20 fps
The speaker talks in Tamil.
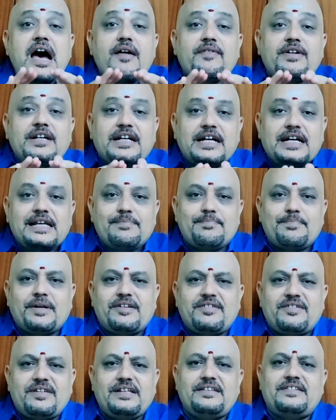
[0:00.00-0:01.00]
அவர்களை
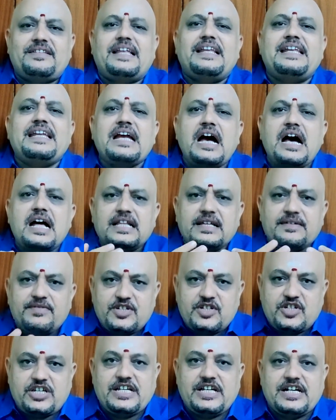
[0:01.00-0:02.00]
பற்றி தெரியாத
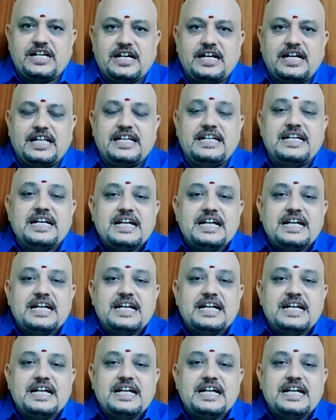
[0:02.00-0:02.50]
விஷயங்களை